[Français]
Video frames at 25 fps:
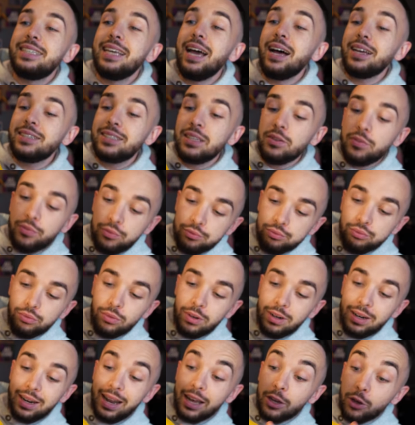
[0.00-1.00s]
C'est assez fou.
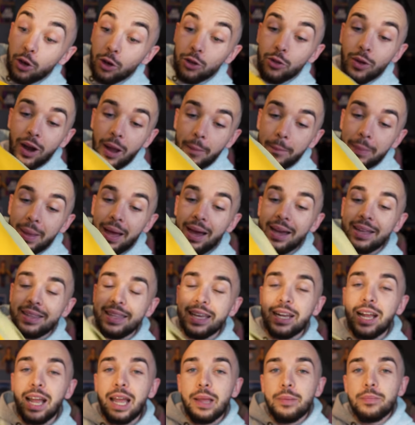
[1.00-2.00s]
L'accueil de la paire a
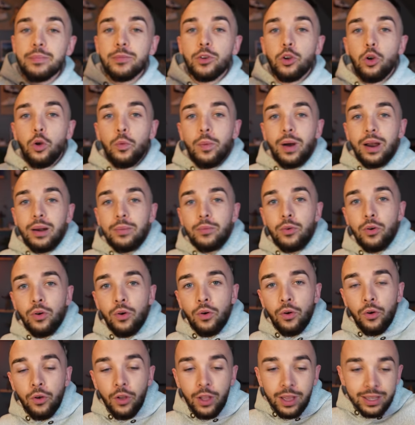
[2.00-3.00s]
été quand même
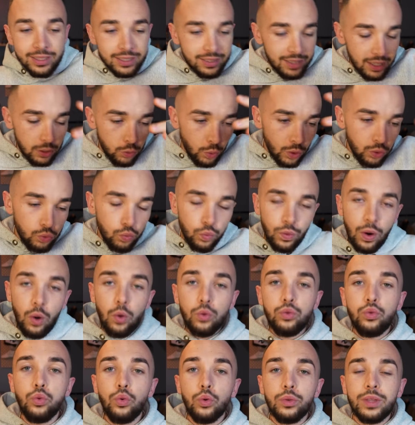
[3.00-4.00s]
globalement, c'était soit tout l'un
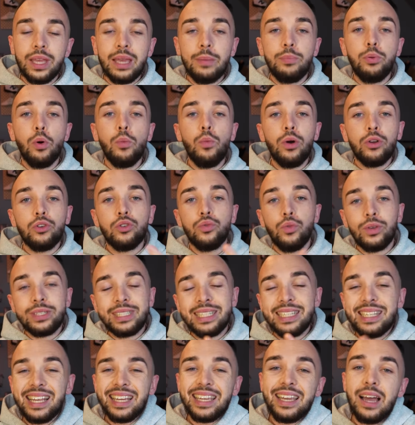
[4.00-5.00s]
ou tout l'autre. Et pour moi, tu vois,
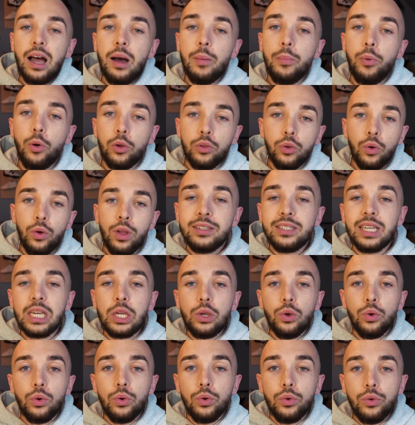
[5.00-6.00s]
c'est ça qui est important, c'est
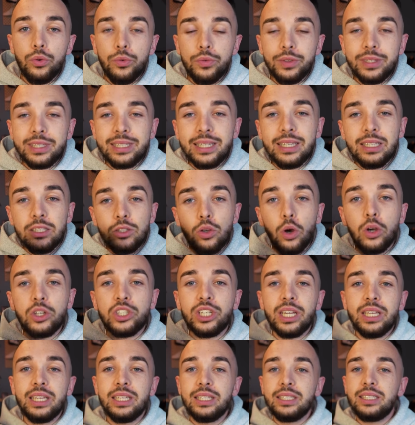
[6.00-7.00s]
que ce qui sort
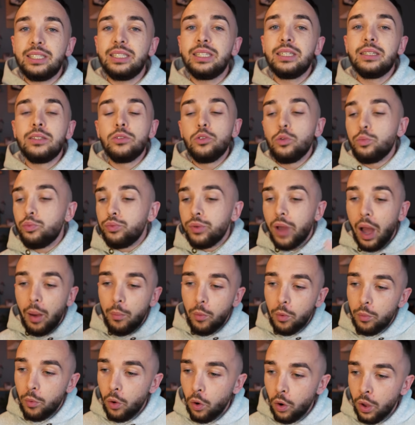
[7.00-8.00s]
chez Yeezy depuis un
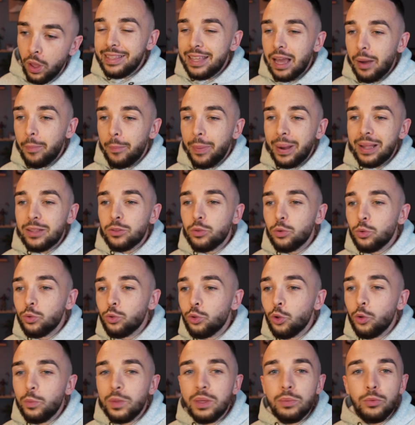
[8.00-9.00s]
moment, il n'y a pas de
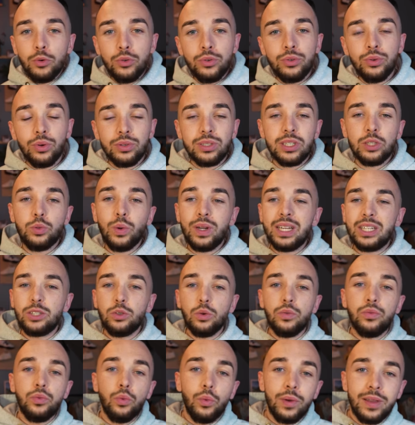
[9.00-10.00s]
demi-mesure. C'est soit les
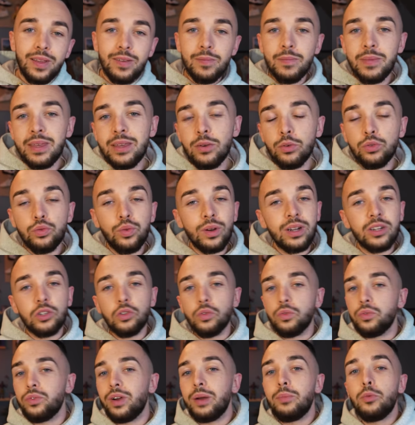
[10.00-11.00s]
gens vont aimer ou soit les
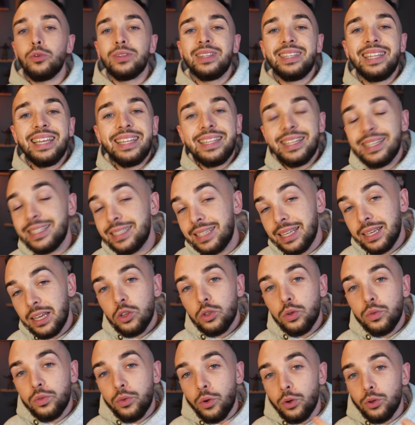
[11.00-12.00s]
gens vont vraiment détester.
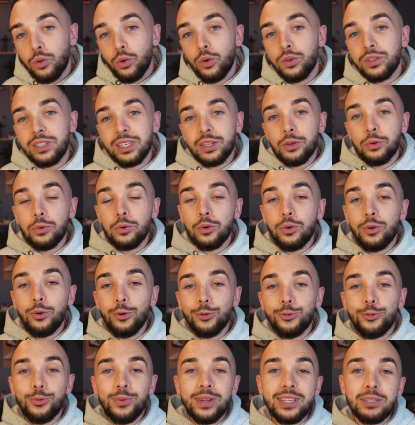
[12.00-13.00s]
Sauf que le truc, c'est que
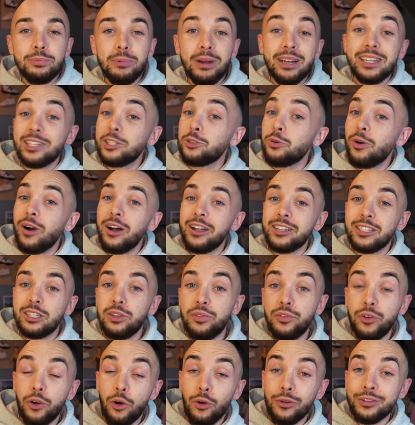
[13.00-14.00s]
quand tu laisses pas les gens
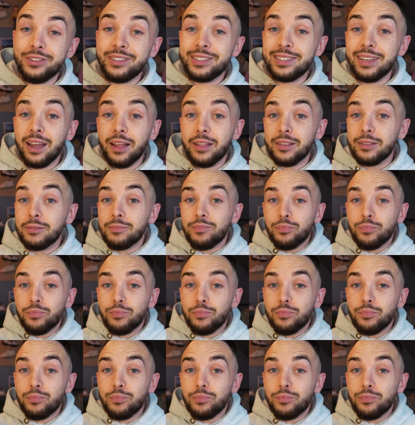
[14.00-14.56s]
indifférents, c'est un,